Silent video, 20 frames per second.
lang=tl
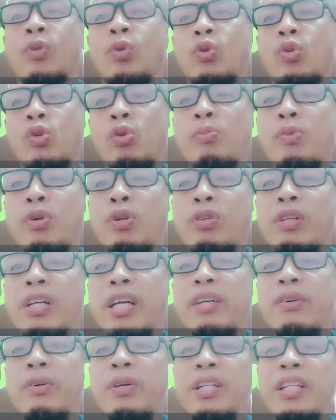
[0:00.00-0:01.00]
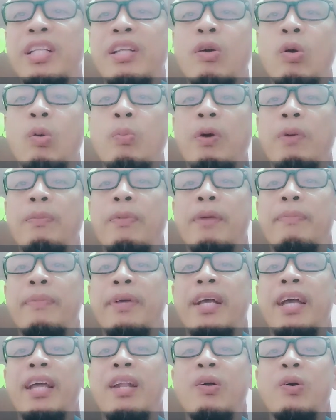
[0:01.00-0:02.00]
Sumunod kayo hindi upang
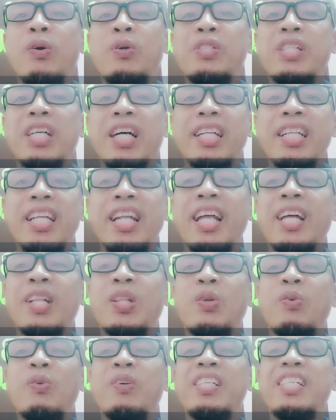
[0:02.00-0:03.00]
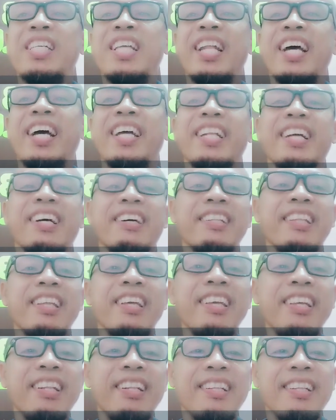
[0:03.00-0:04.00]
magbigay lugod sa kanila tuwing sila ay
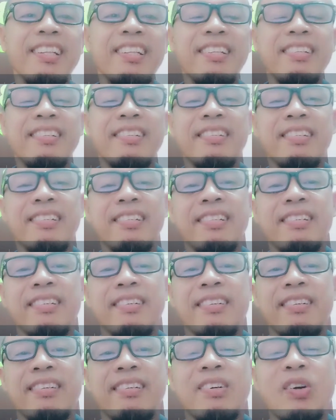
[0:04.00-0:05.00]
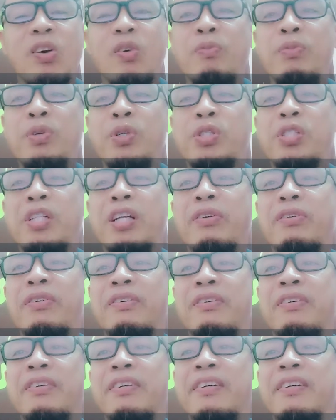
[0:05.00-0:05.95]
nakatingin. Obvious na oh.